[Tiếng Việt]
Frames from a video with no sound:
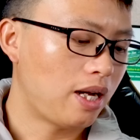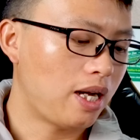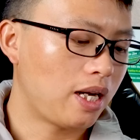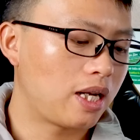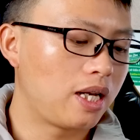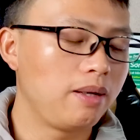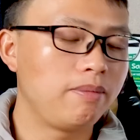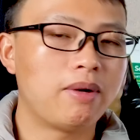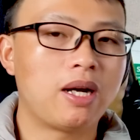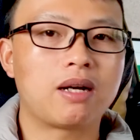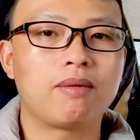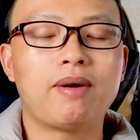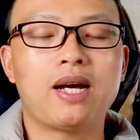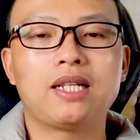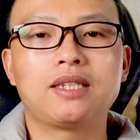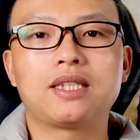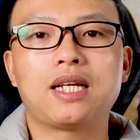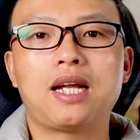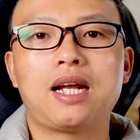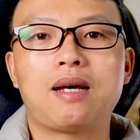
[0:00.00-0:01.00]
Khi mà các
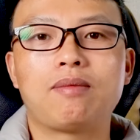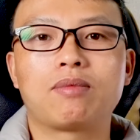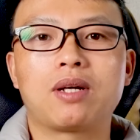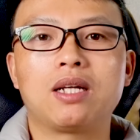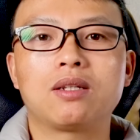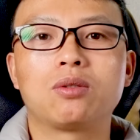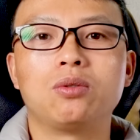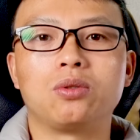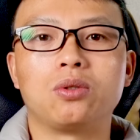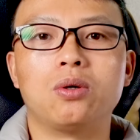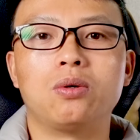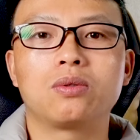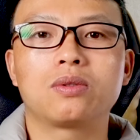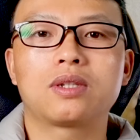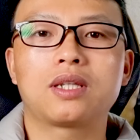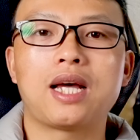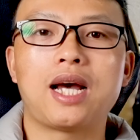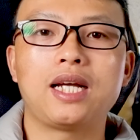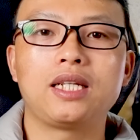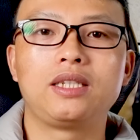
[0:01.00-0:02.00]
bạn ra làm các thủ tục
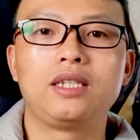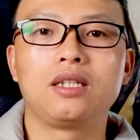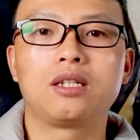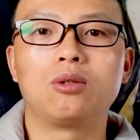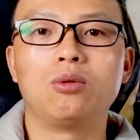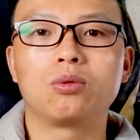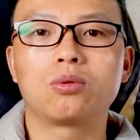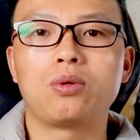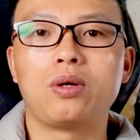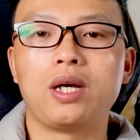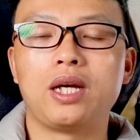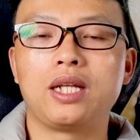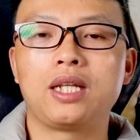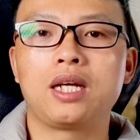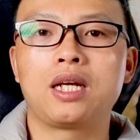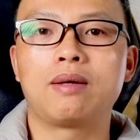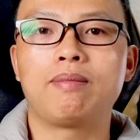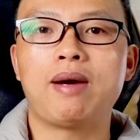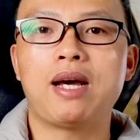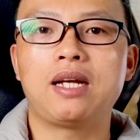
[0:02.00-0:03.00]
tại chi cục thuế thì
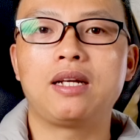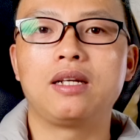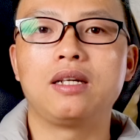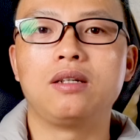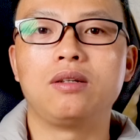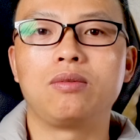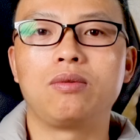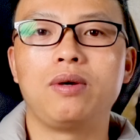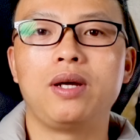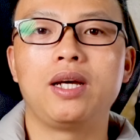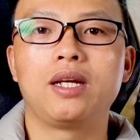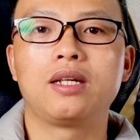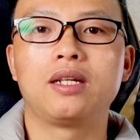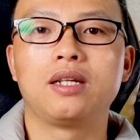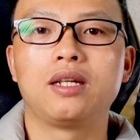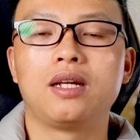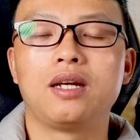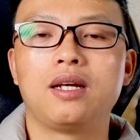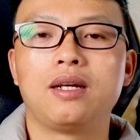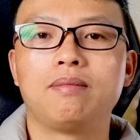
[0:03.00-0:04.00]
các bạn đừng quên
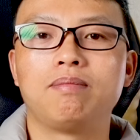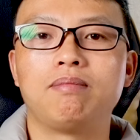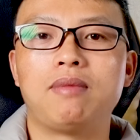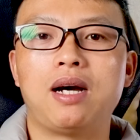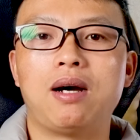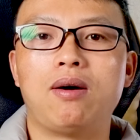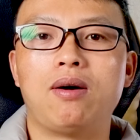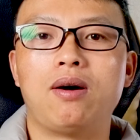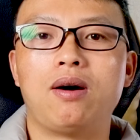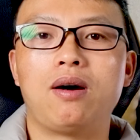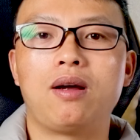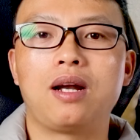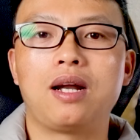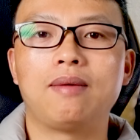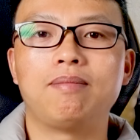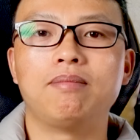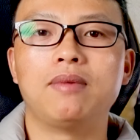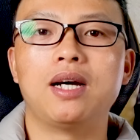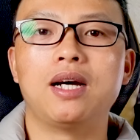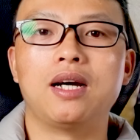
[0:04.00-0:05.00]
bảo họ là
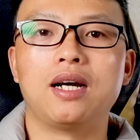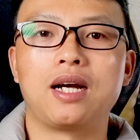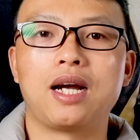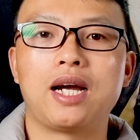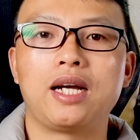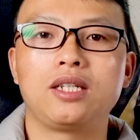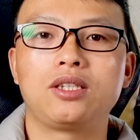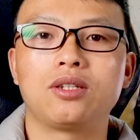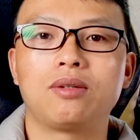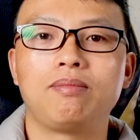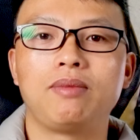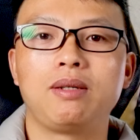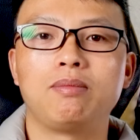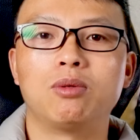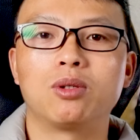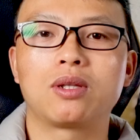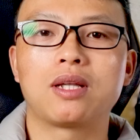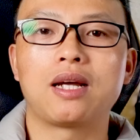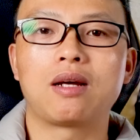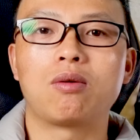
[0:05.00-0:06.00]
mở ngay cho mình
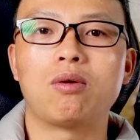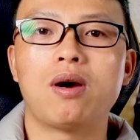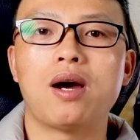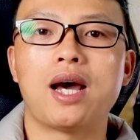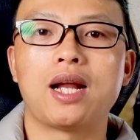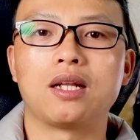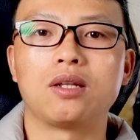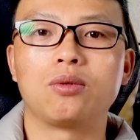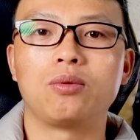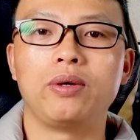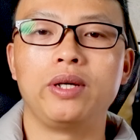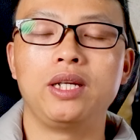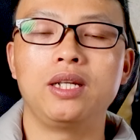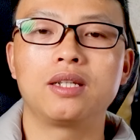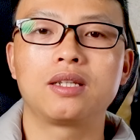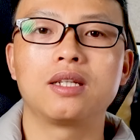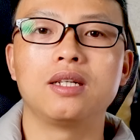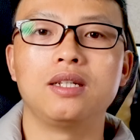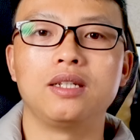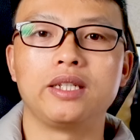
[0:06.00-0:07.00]
một tài khoản thuế điện
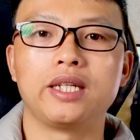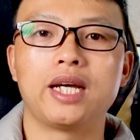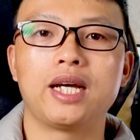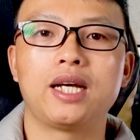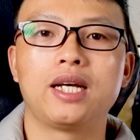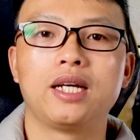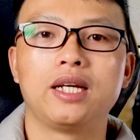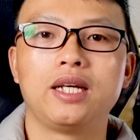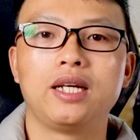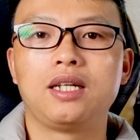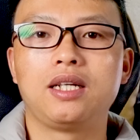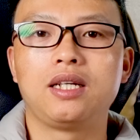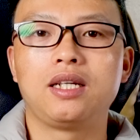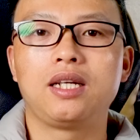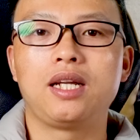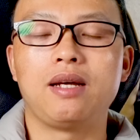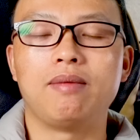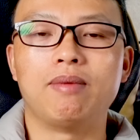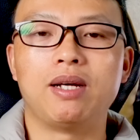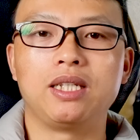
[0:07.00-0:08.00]
tử nhé,
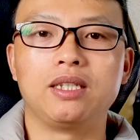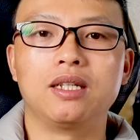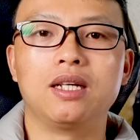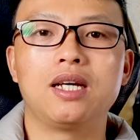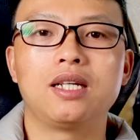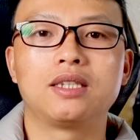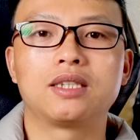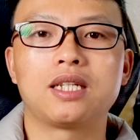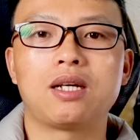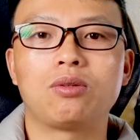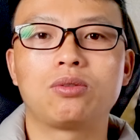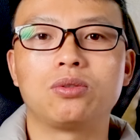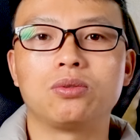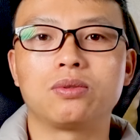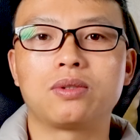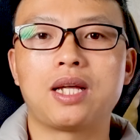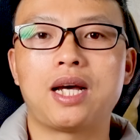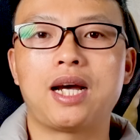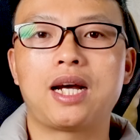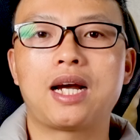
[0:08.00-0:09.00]
để mà những lần sau chúng
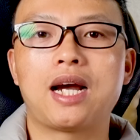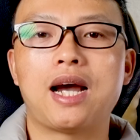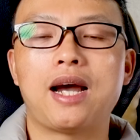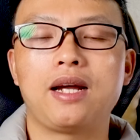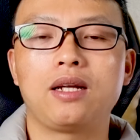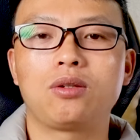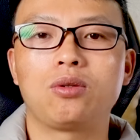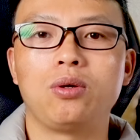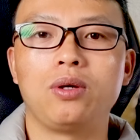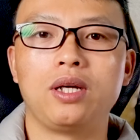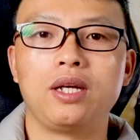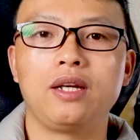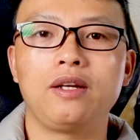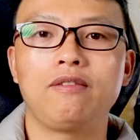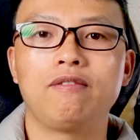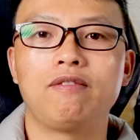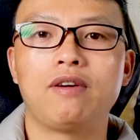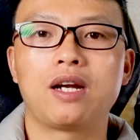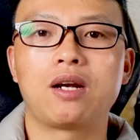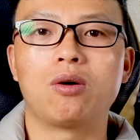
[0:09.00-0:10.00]
ta khai thuế
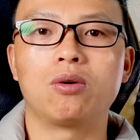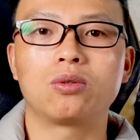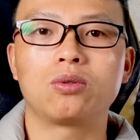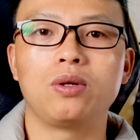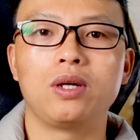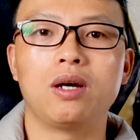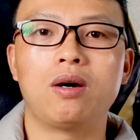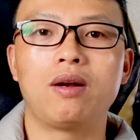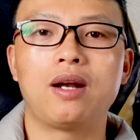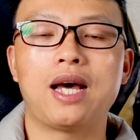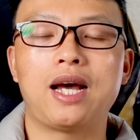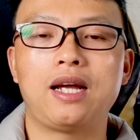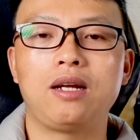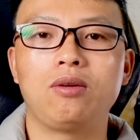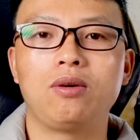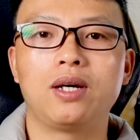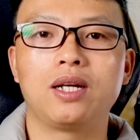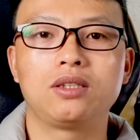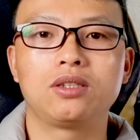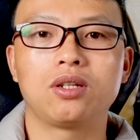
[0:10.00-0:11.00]
và đóng thuế online
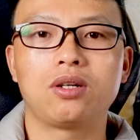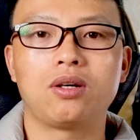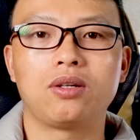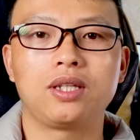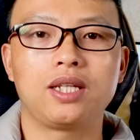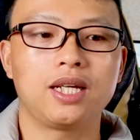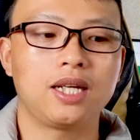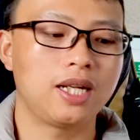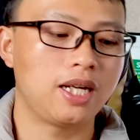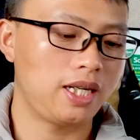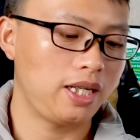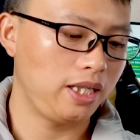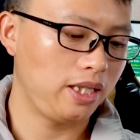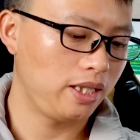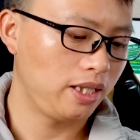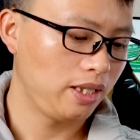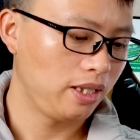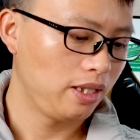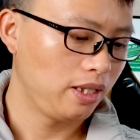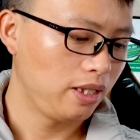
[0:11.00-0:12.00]
luôn cho nó tiện lợi.
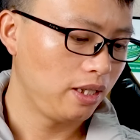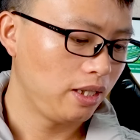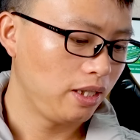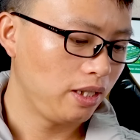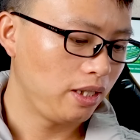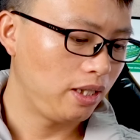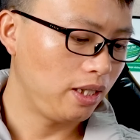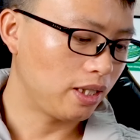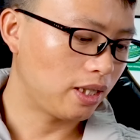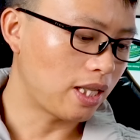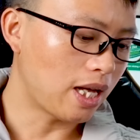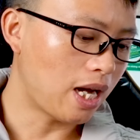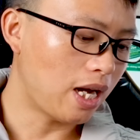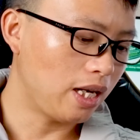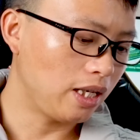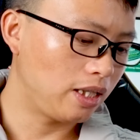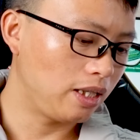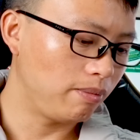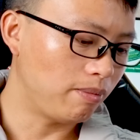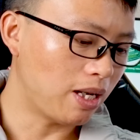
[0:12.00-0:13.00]
Hiện
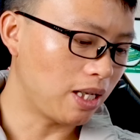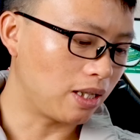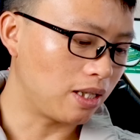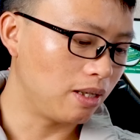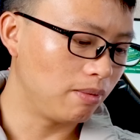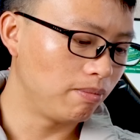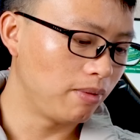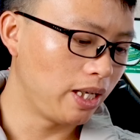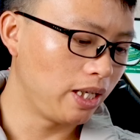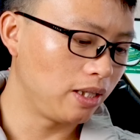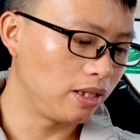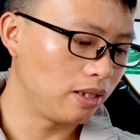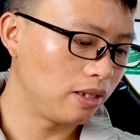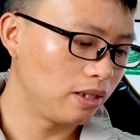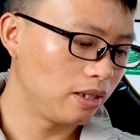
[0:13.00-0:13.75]
tại thì bản thân mình